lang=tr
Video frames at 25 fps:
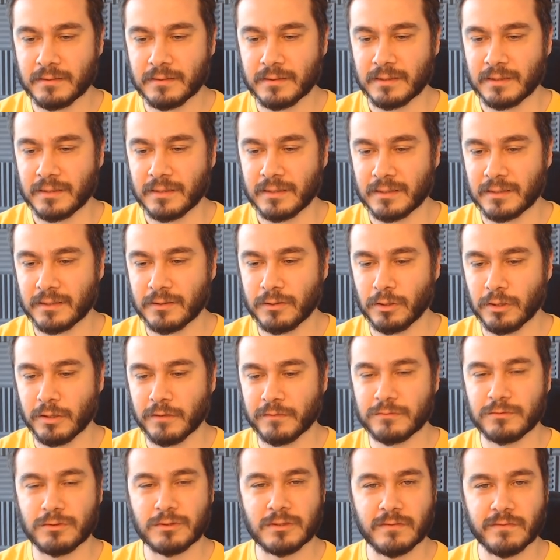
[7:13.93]
E, Call
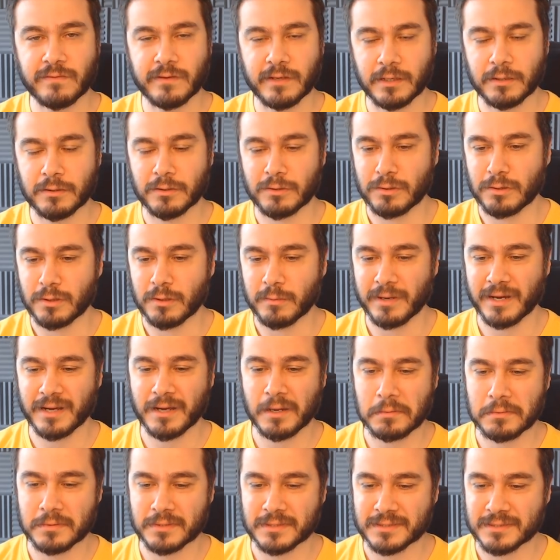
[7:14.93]
of Duty falan oynuyor.
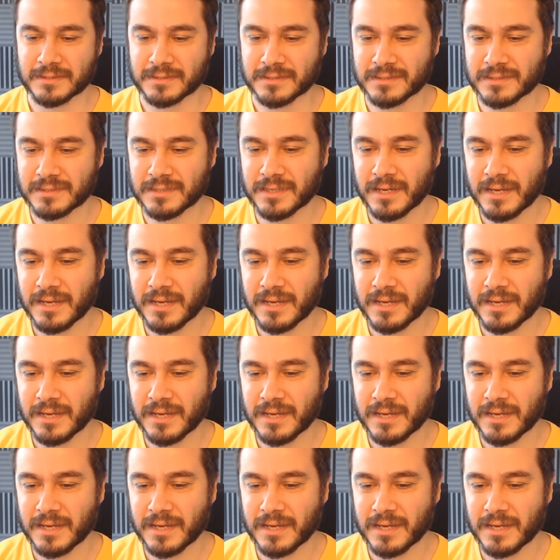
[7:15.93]
Bakabilirsiniz.